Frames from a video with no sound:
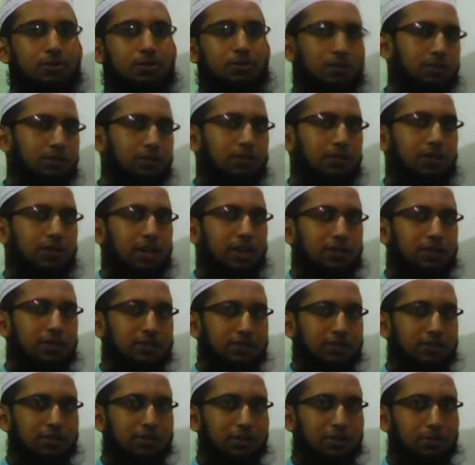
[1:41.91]
গঠন নিয়ে
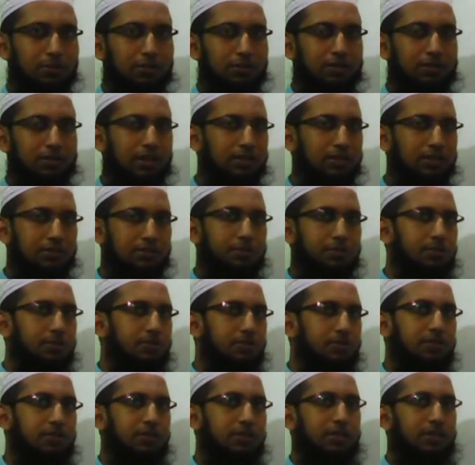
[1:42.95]
আলোচনা করব
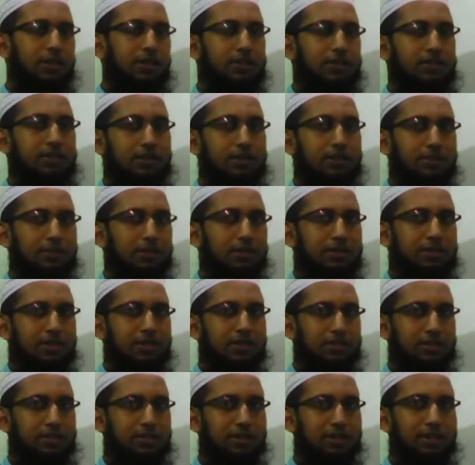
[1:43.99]
ট্রান্সফরমেশনের দিকে আজকে আমরা
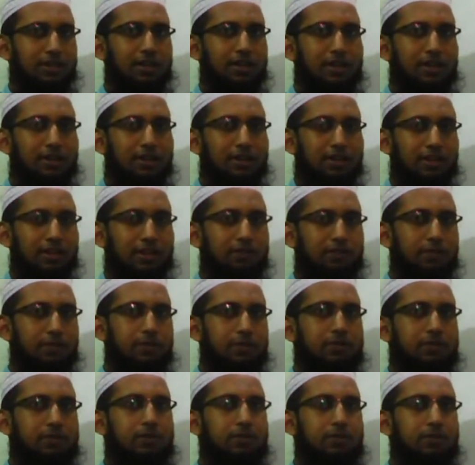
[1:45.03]
যাচ্ছি না
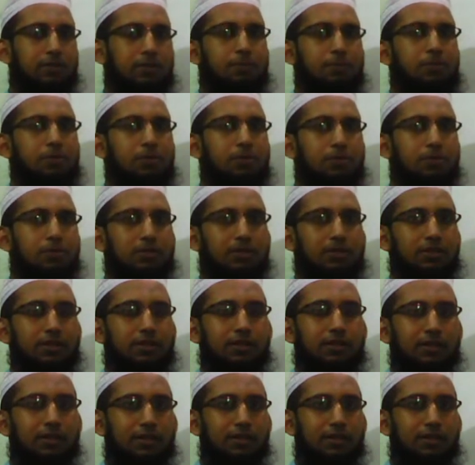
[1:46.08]
ট্রান্সফরমেশন আমরা পরবর্তী